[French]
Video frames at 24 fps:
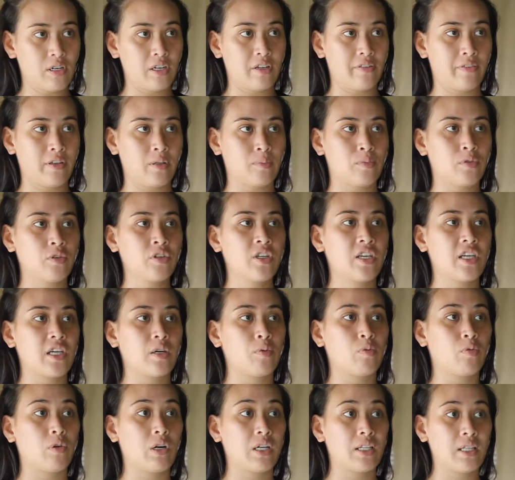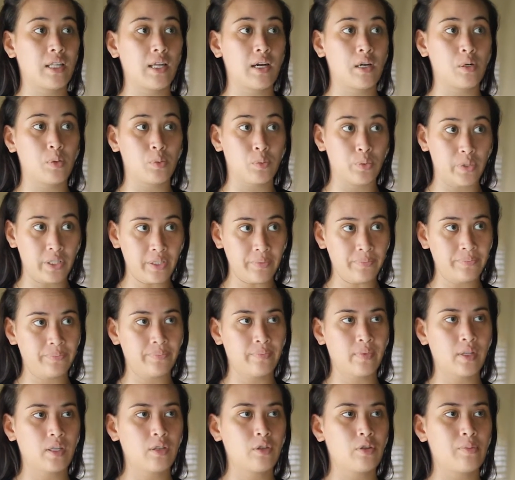de l'événement qui est Moana Louis
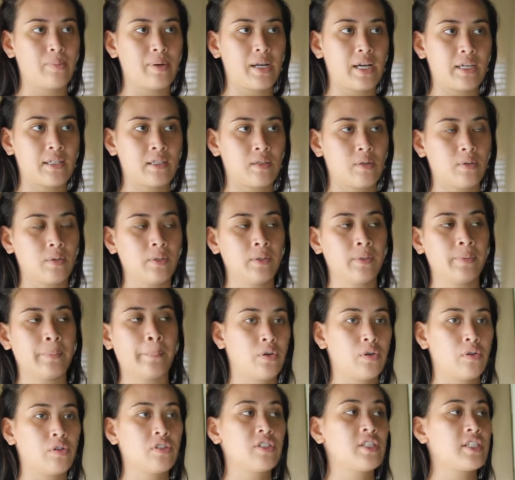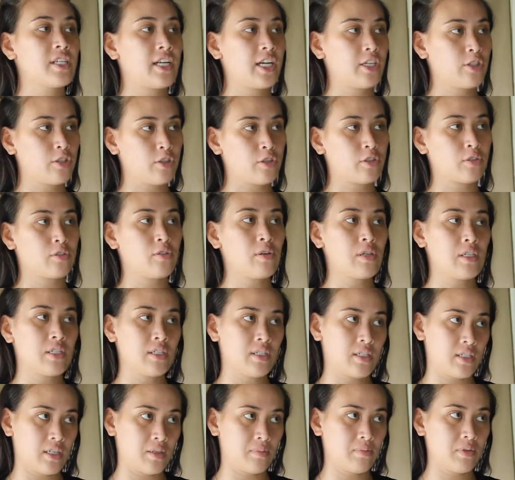de Blackstone, le directeur de
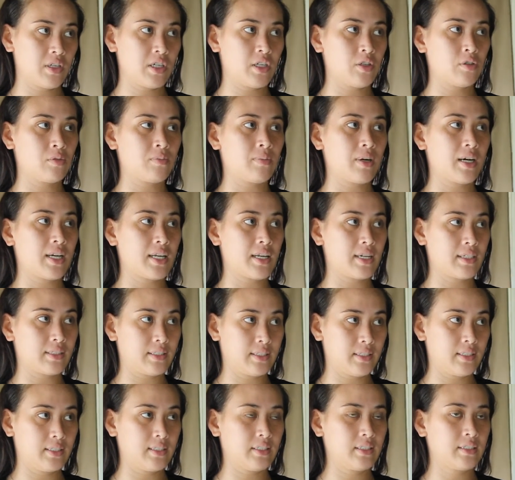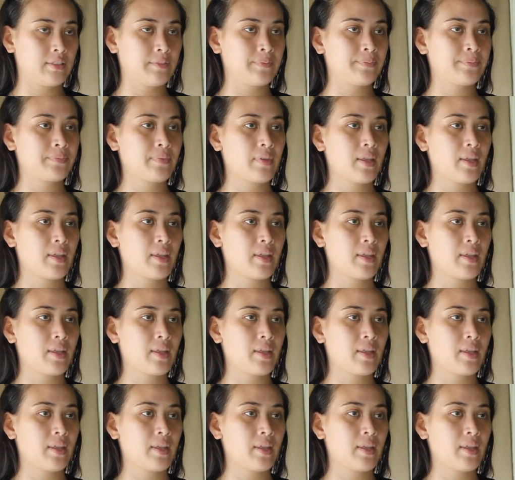l'ICEP, Guillaume Mariani.